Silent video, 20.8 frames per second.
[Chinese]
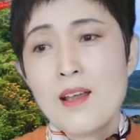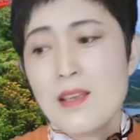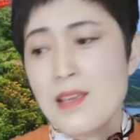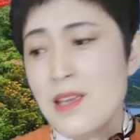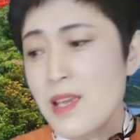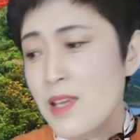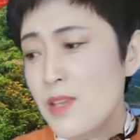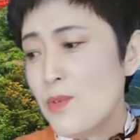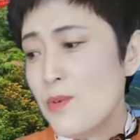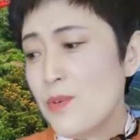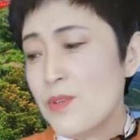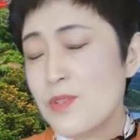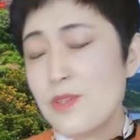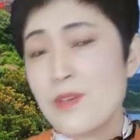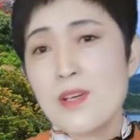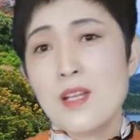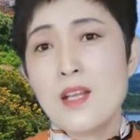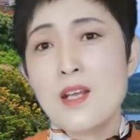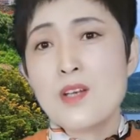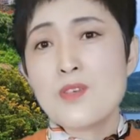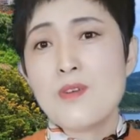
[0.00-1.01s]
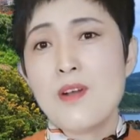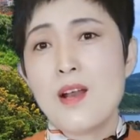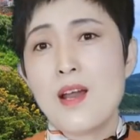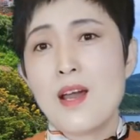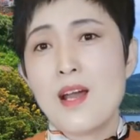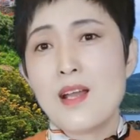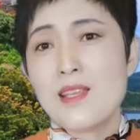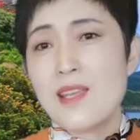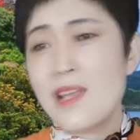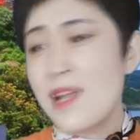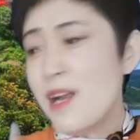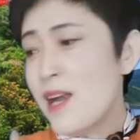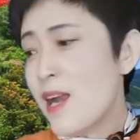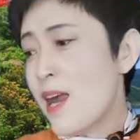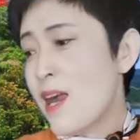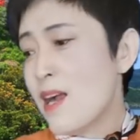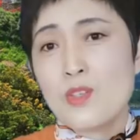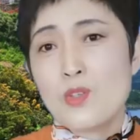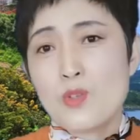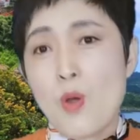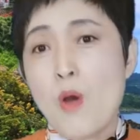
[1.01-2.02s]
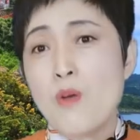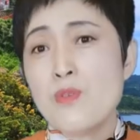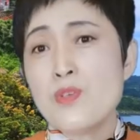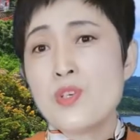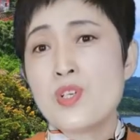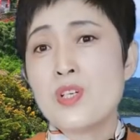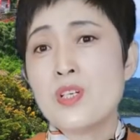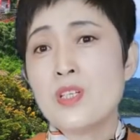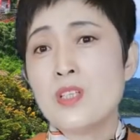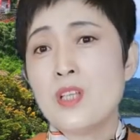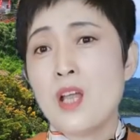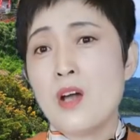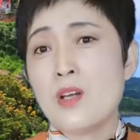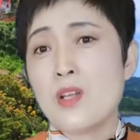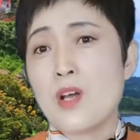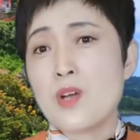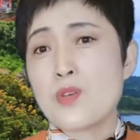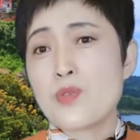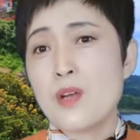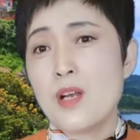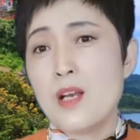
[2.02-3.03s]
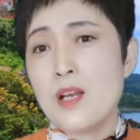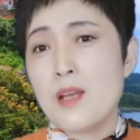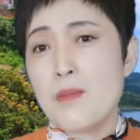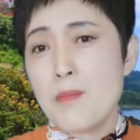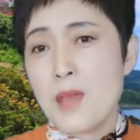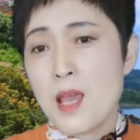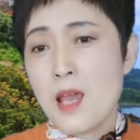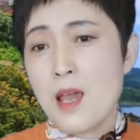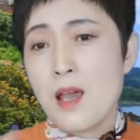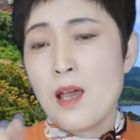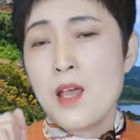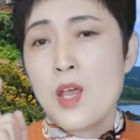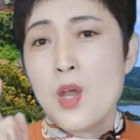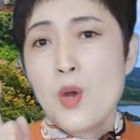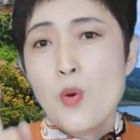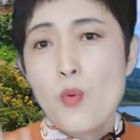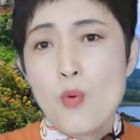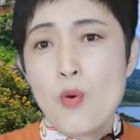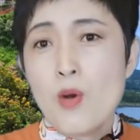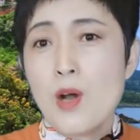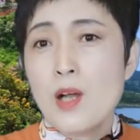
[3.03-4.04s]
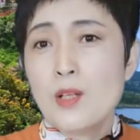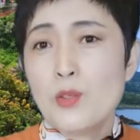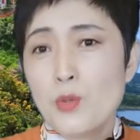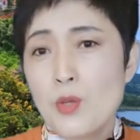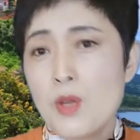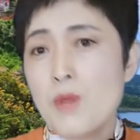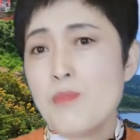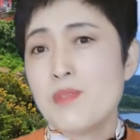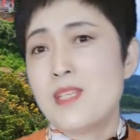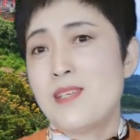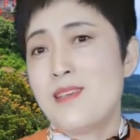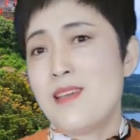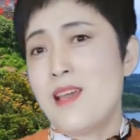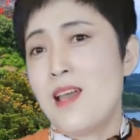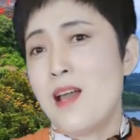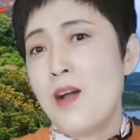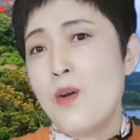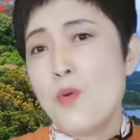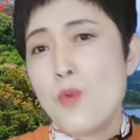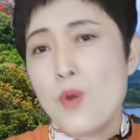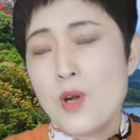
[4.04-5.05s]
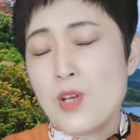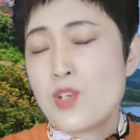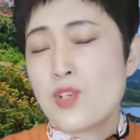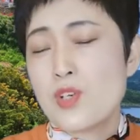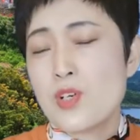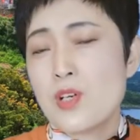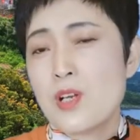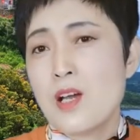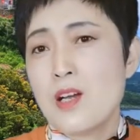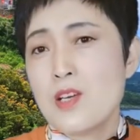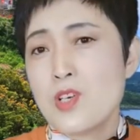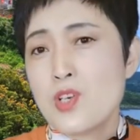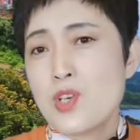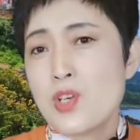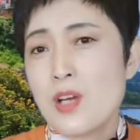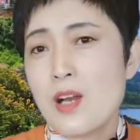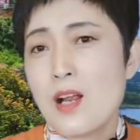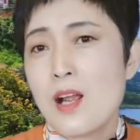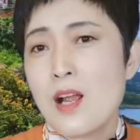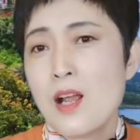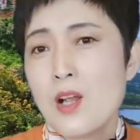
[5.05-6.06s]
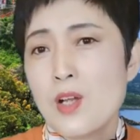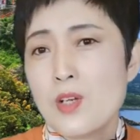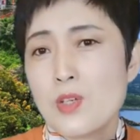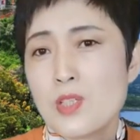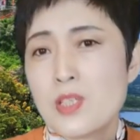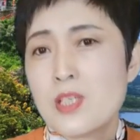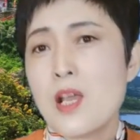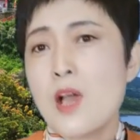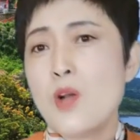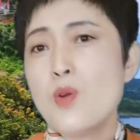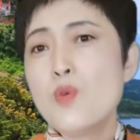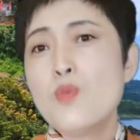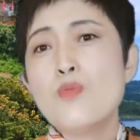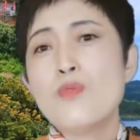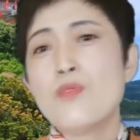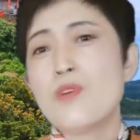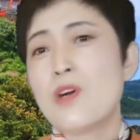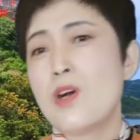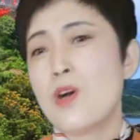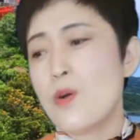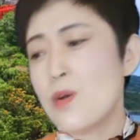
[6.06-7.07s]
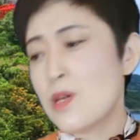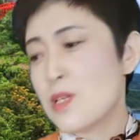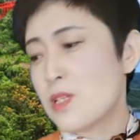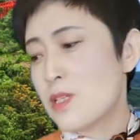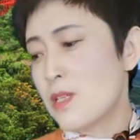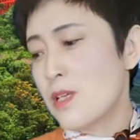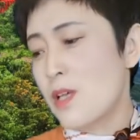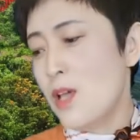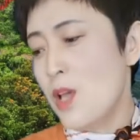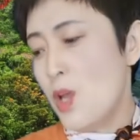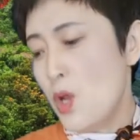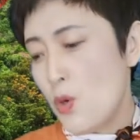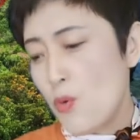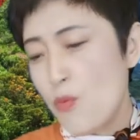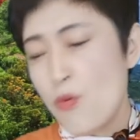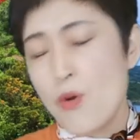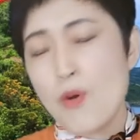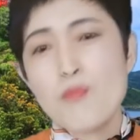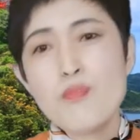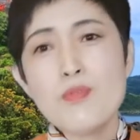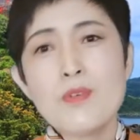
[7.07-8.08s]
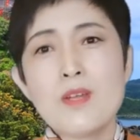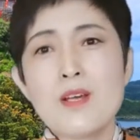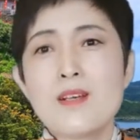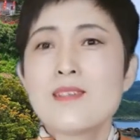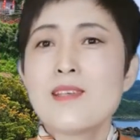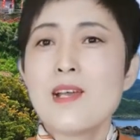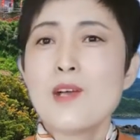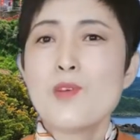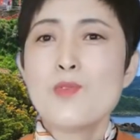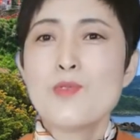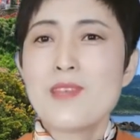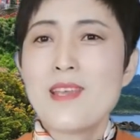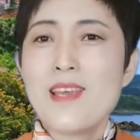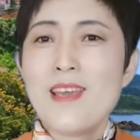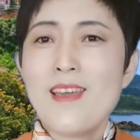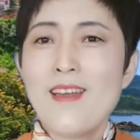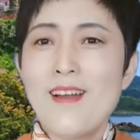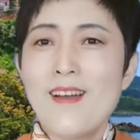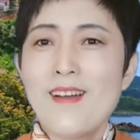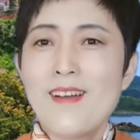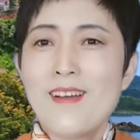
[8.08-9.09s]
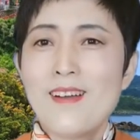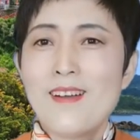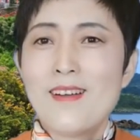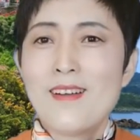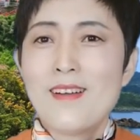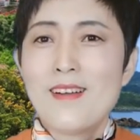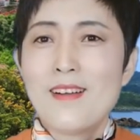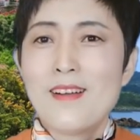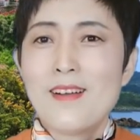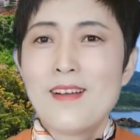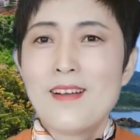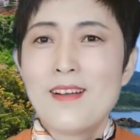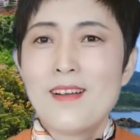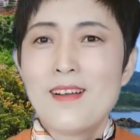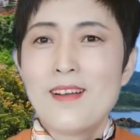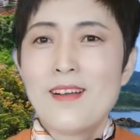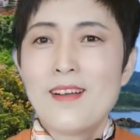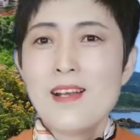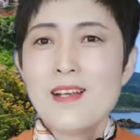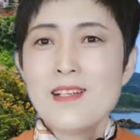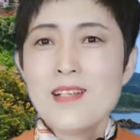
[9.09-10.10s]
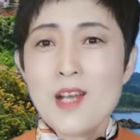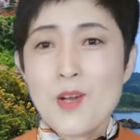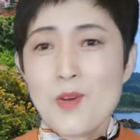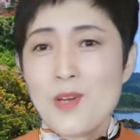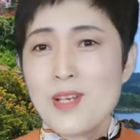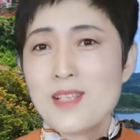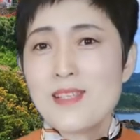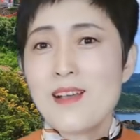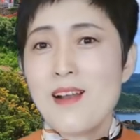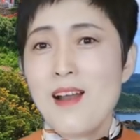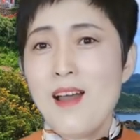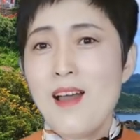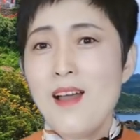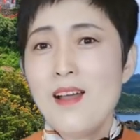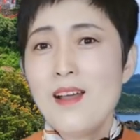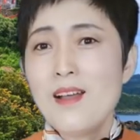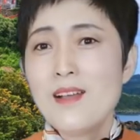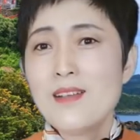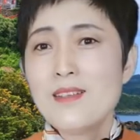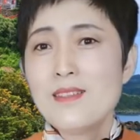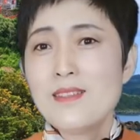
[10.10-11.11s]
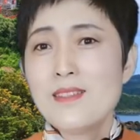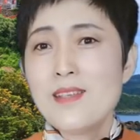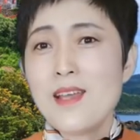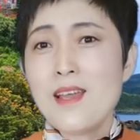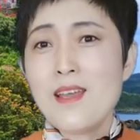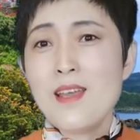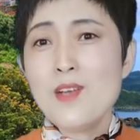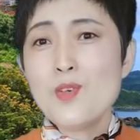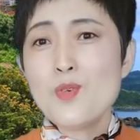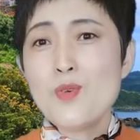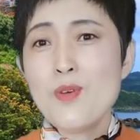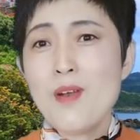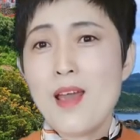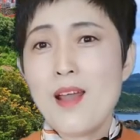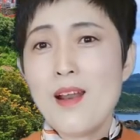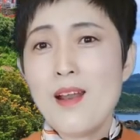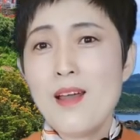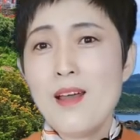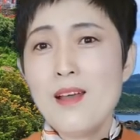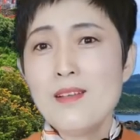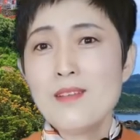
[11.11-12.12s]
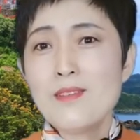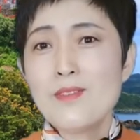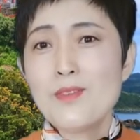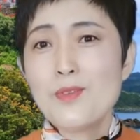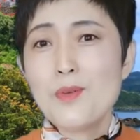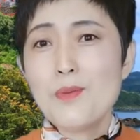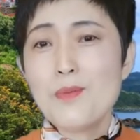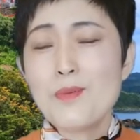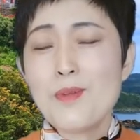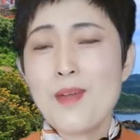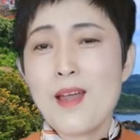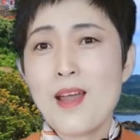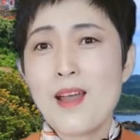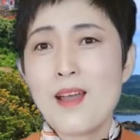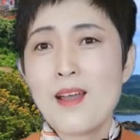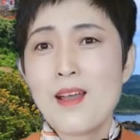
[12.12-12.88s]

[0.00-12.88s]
印度就跟他说了：“你俩同时掉到水里面，我对不起，我只能是先顾俄罗斯，我不能先顾你。”这回行了，检验出来了，对不对？